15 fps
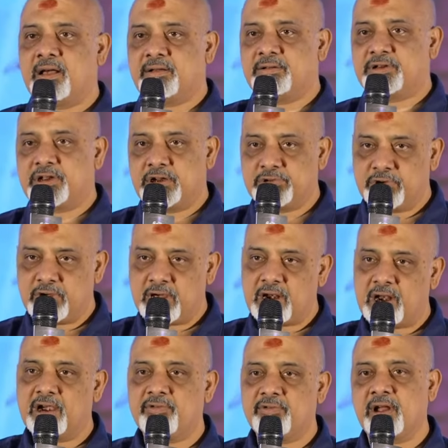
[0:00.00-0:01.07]
చిరంజీవి గారు
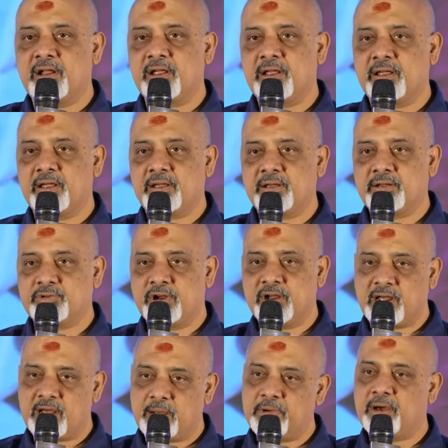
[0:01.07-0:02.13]
లాంటి వారి
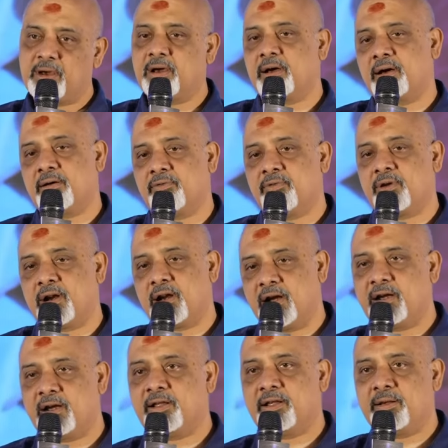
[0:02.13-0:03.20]
సురేఖమ్మ వారి లాంటి
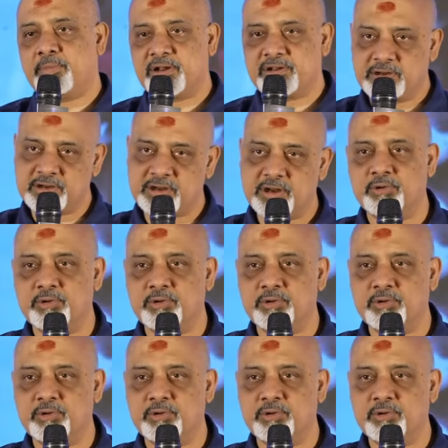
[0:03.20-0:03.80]
ప్రశంసలు